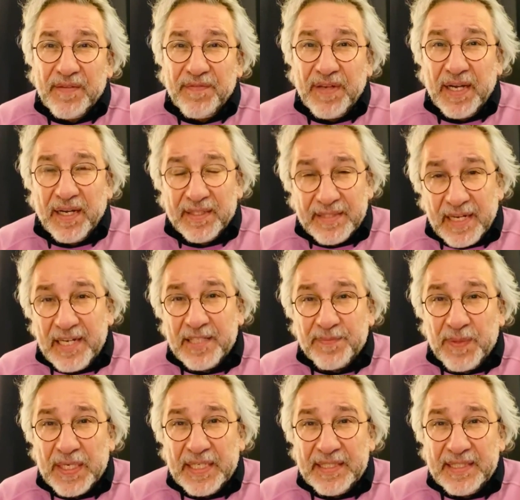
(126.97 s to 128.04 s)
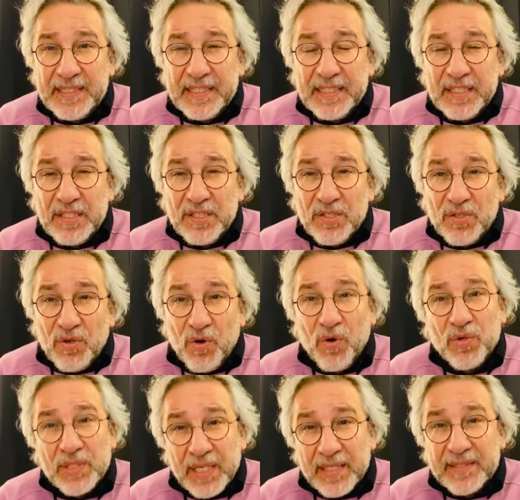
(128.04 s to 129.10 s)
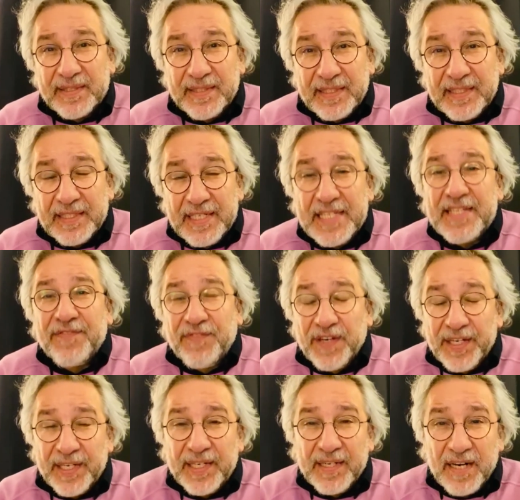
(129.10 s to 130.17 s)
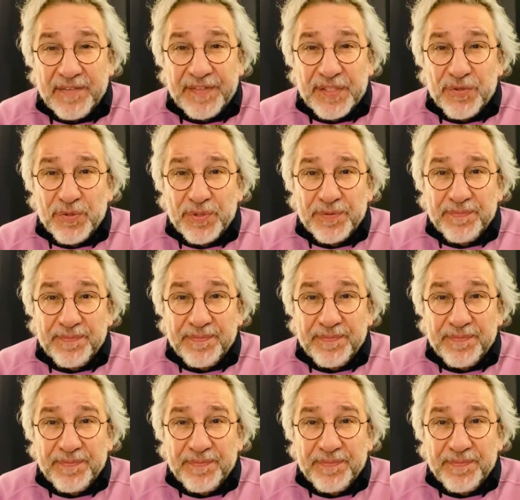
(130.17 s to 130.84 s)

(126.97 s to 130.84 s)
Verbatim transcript: Ve Adalet Bakanı orada artık istifaya karar veriyor.